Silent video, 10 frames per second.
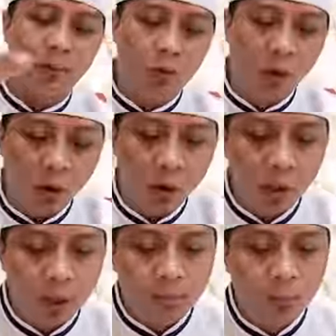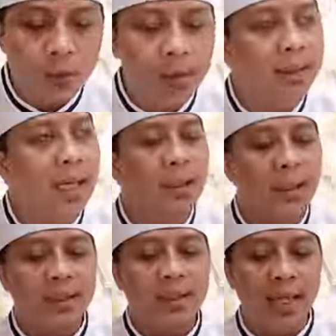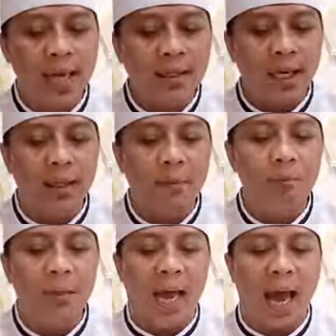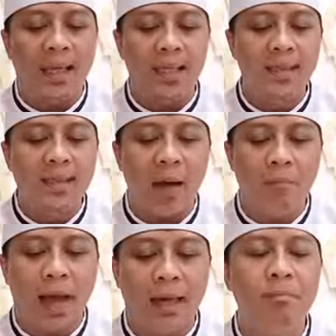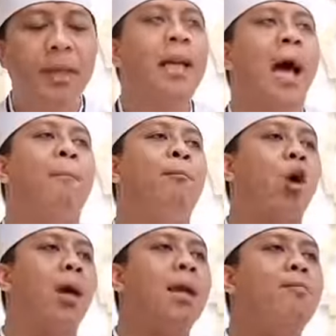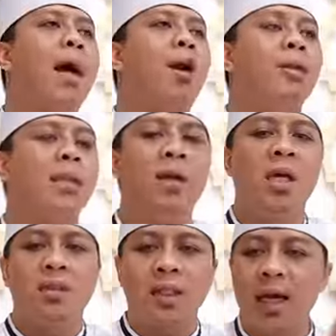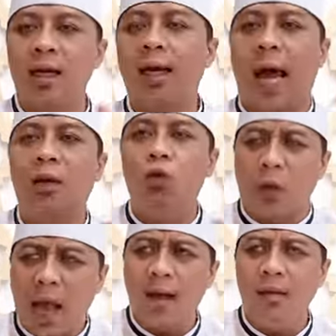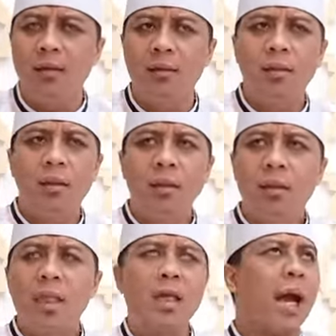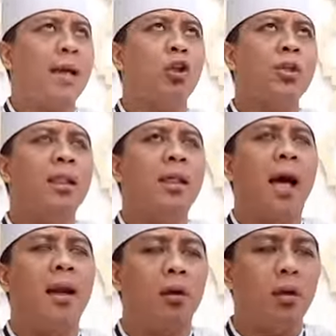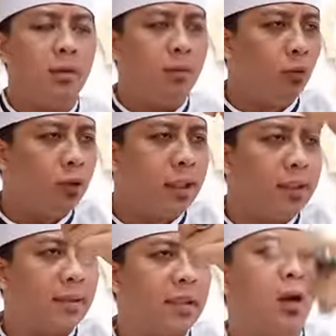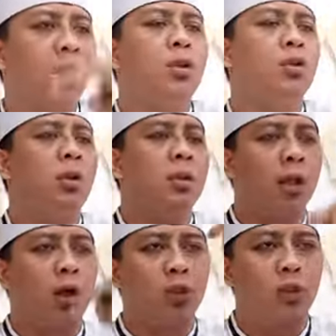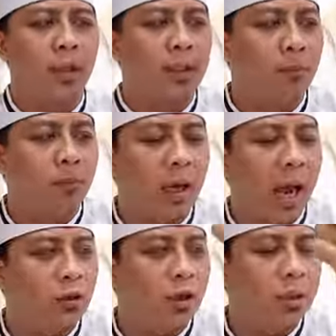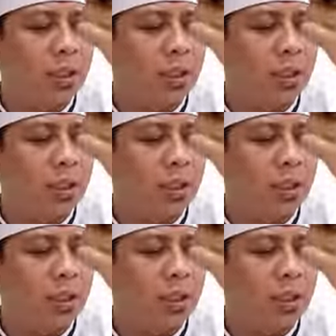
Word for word: mu mujizat sedangkan pi akhir zaman min abdolil marotib sedangkan ari urang tekantos ningal mujizatna Rasul jeng Rasulna teu kantos